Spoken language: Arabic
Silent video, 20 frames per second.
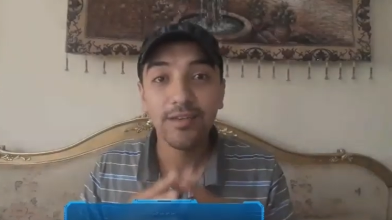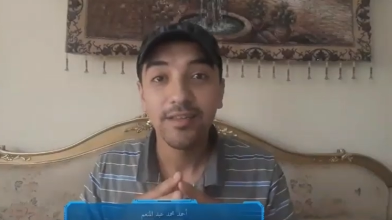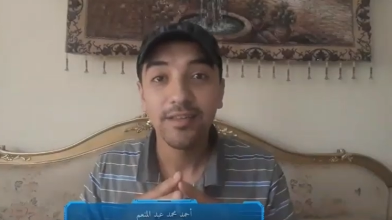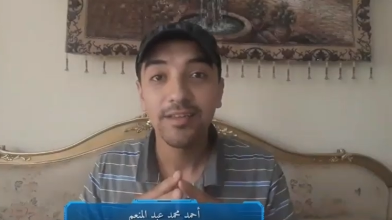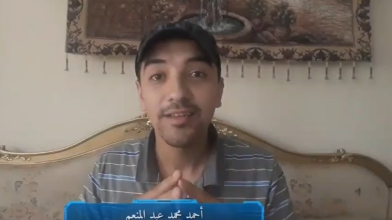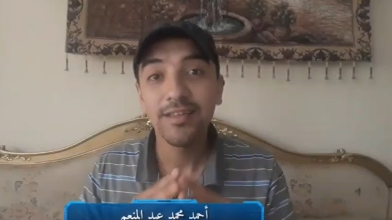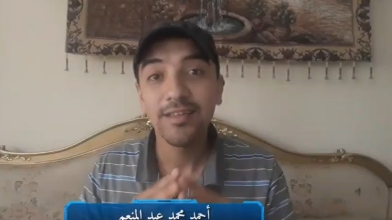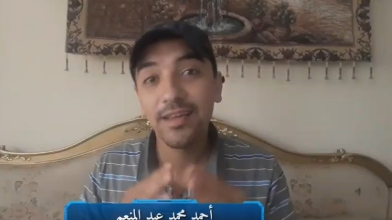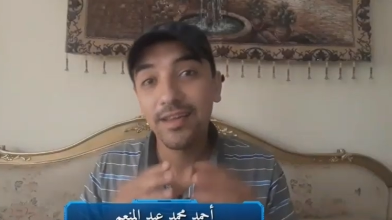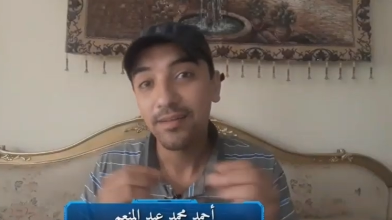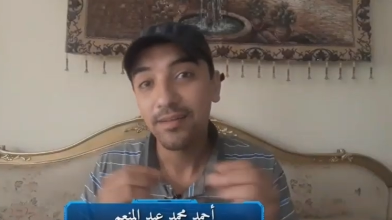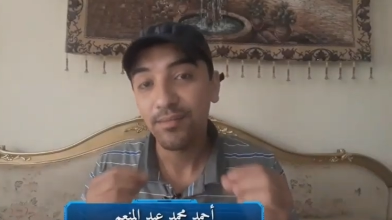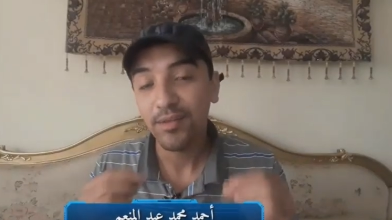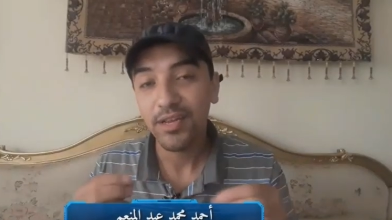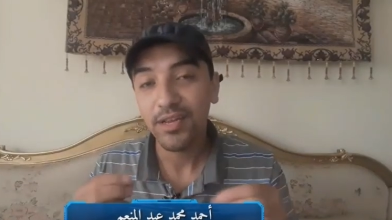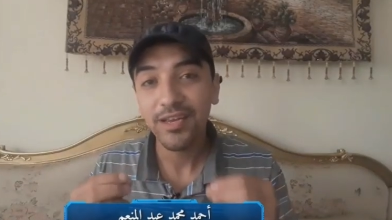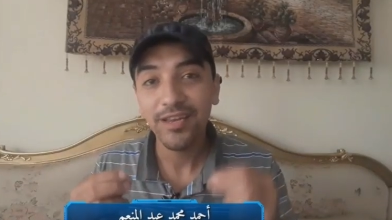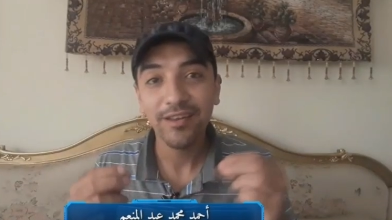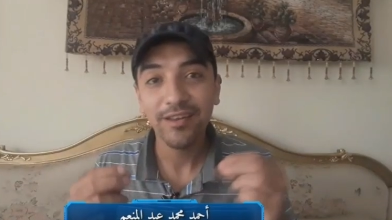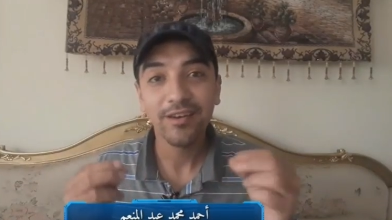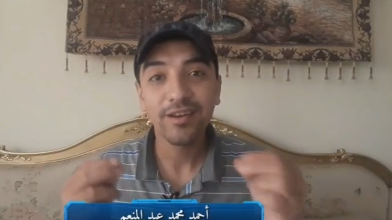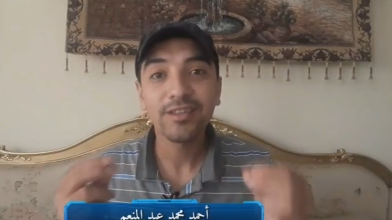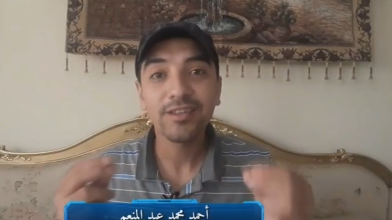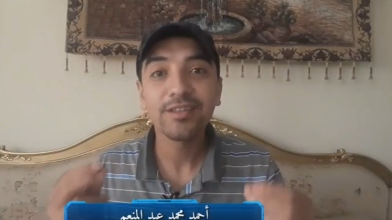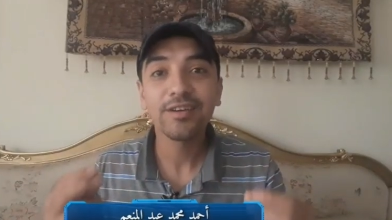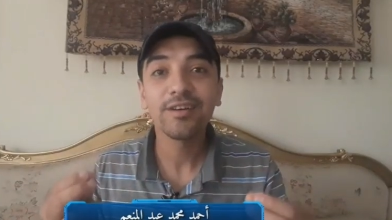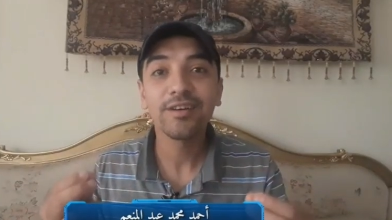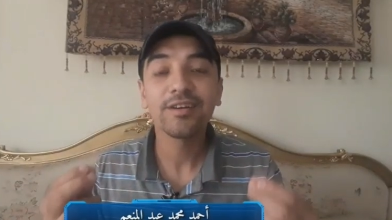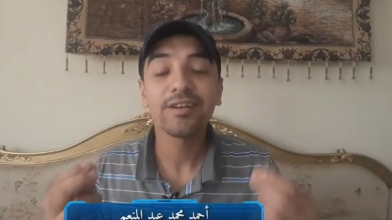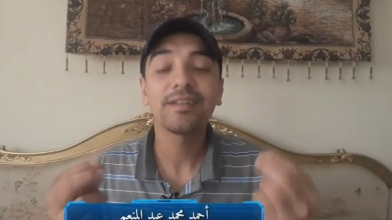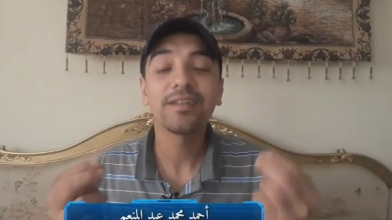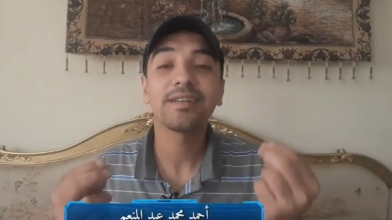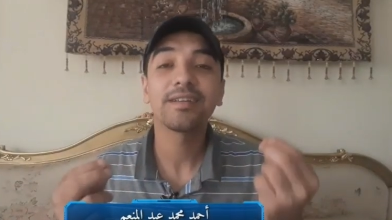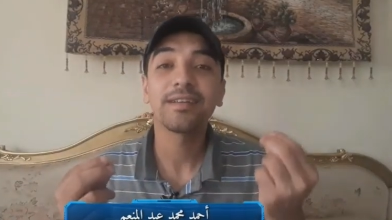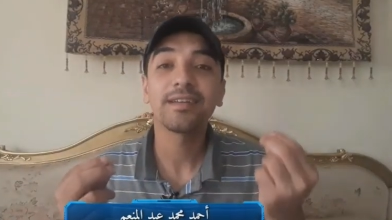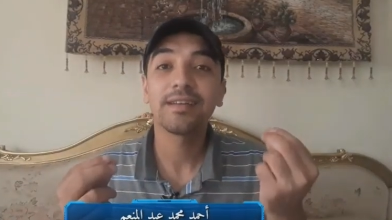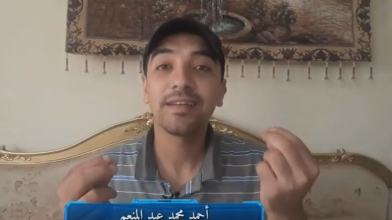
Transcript: شديدة لما نيجي نختار